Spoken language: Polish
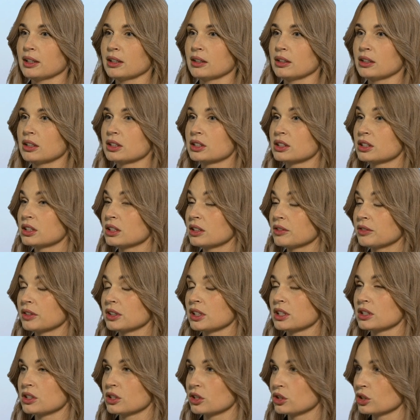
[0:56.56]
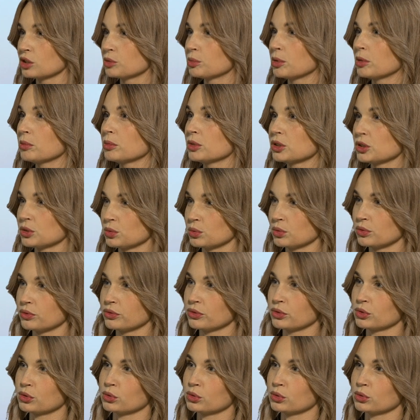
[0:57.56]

Jest tyle fantastycznych pomysłów,